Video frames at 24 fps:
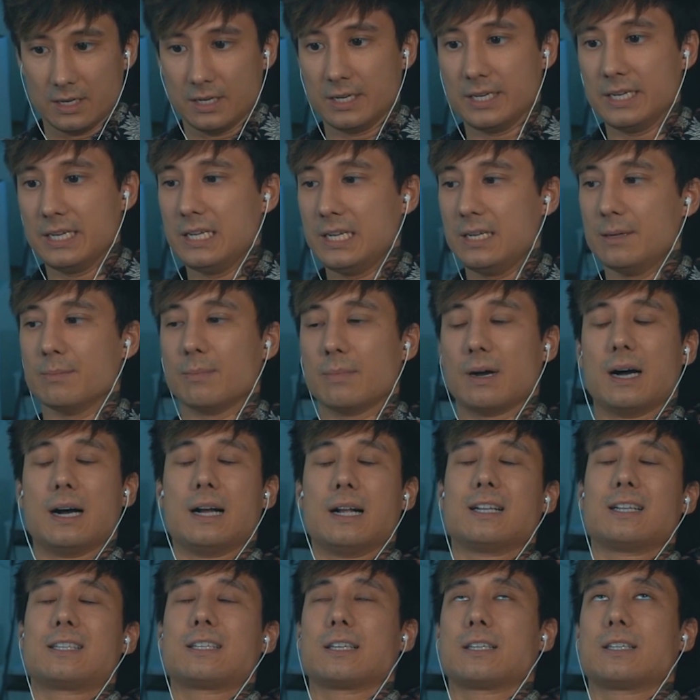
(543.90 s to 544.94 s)

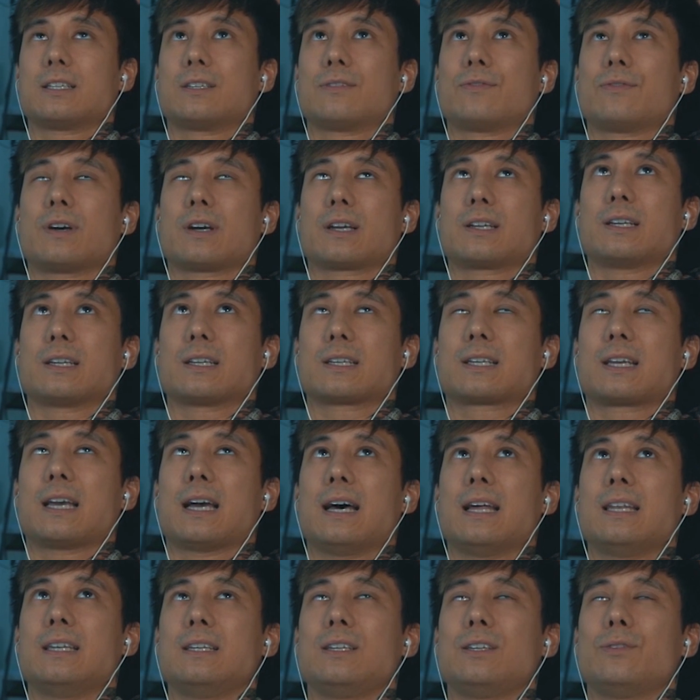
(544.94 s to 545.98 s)
Niemals, das ist Fakt, das
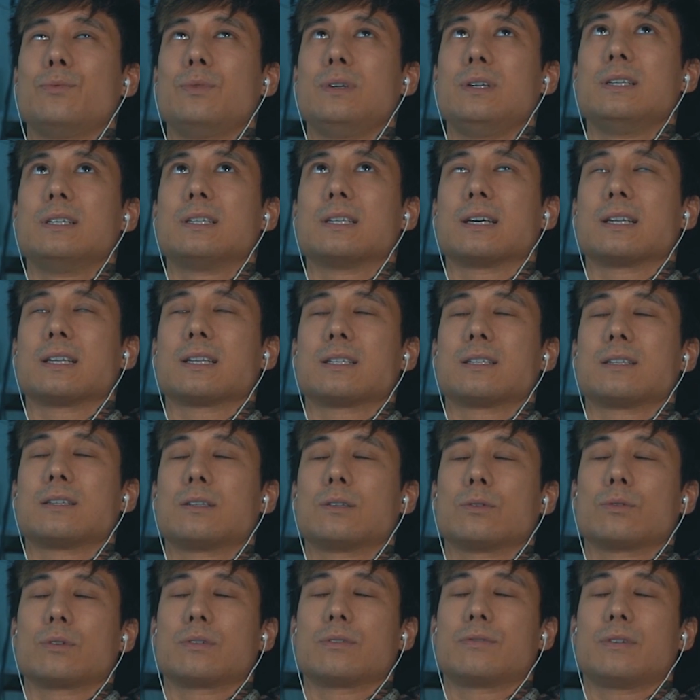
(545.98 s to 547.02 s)
kann nicht real sein, das ist
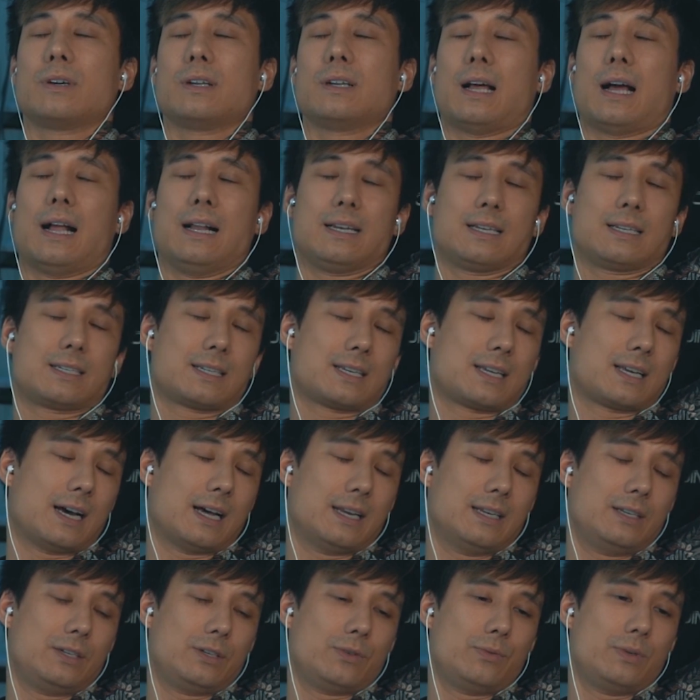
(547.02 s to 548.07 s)
so gefährlich. Alter, das
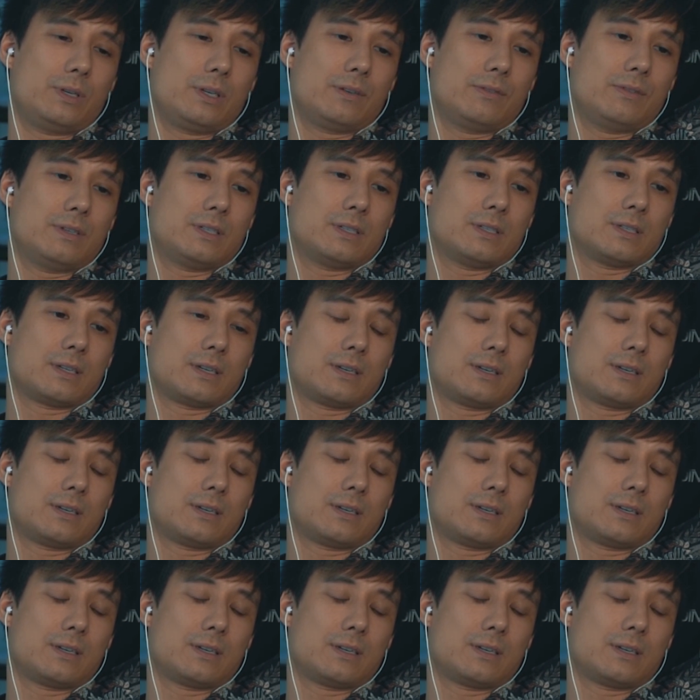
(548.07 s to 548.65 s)
kann nicht real gewesen